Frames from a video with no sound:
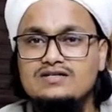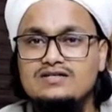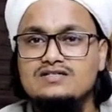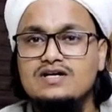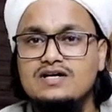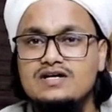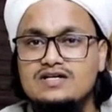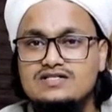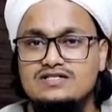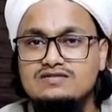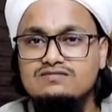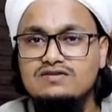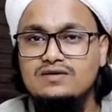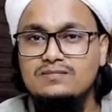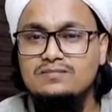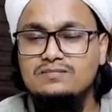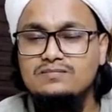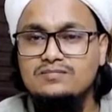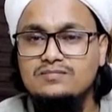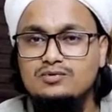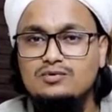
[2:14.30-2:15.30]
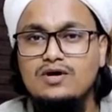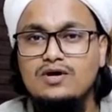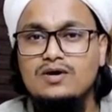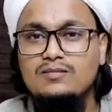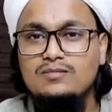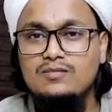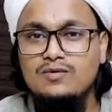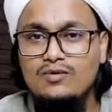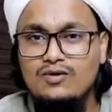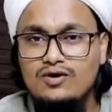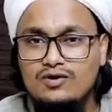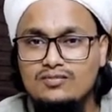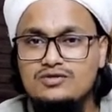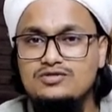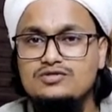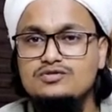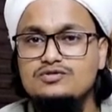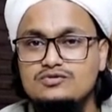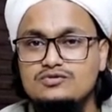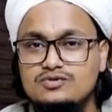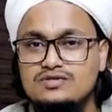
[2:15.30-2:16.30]
ईसाल सवाब तो हम और
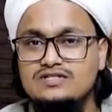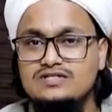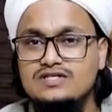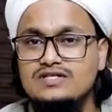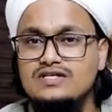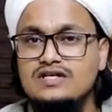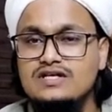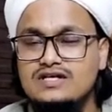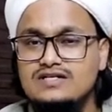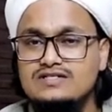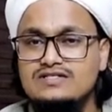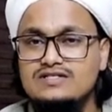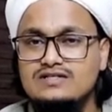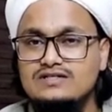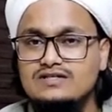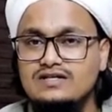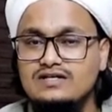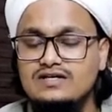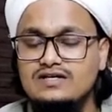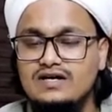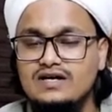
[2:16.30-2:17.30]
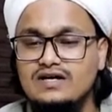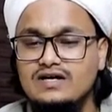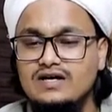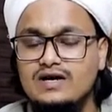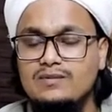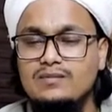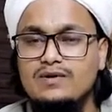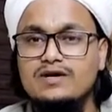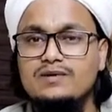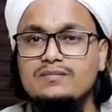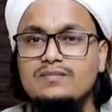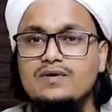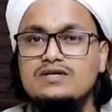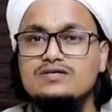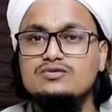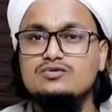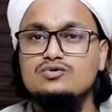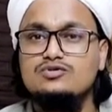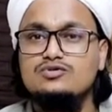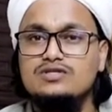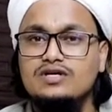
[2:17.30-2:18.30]
भी चीज़ों के ज़रिए कर सकते हैं ना अगर हमारे
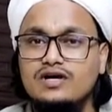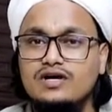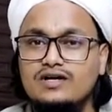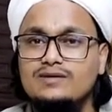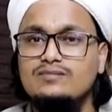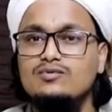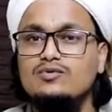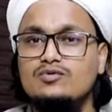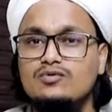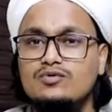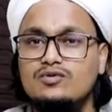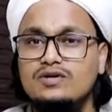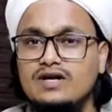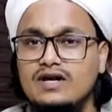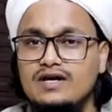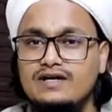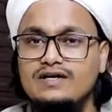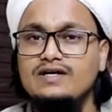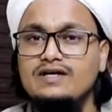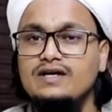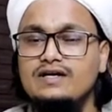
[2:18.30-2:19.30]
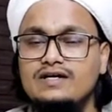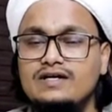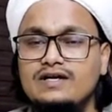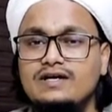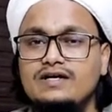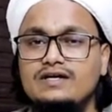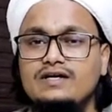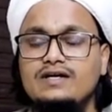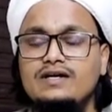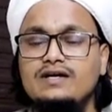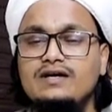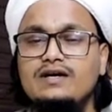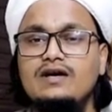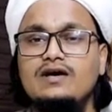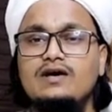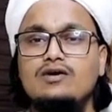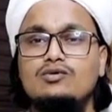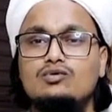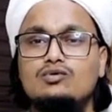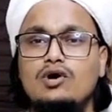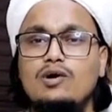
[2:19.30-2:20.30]
पास कुछ गरीबों को खिलाने के लिए नहीं है
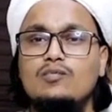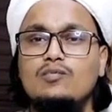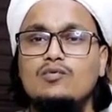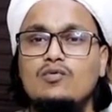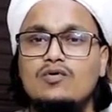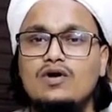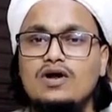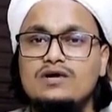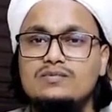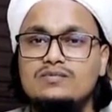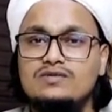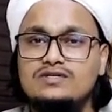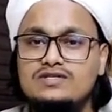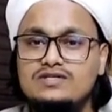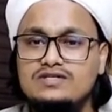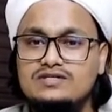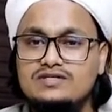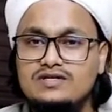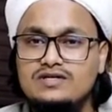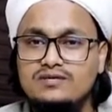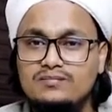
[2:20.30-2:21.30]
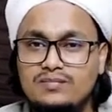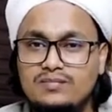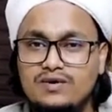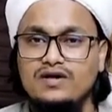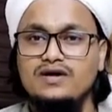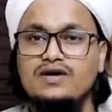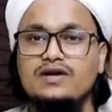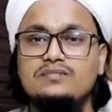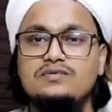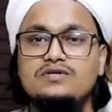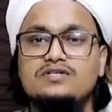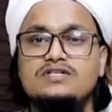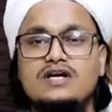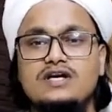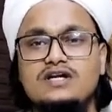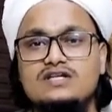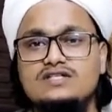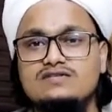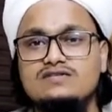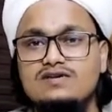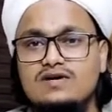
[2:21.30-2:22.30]
तो हम कुरान मजीद पढ़ कर भी
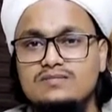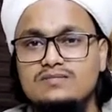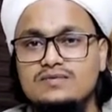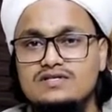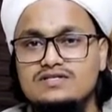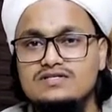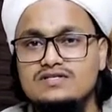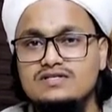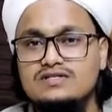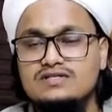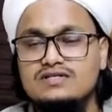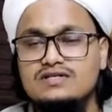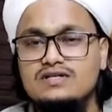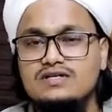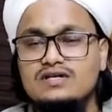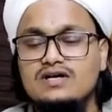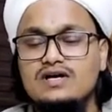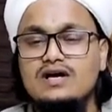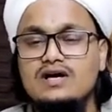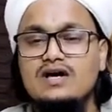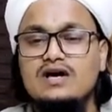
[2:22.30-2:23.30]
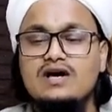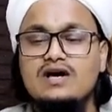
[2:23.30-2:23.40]
ईसाल सवाब कर सकते हैं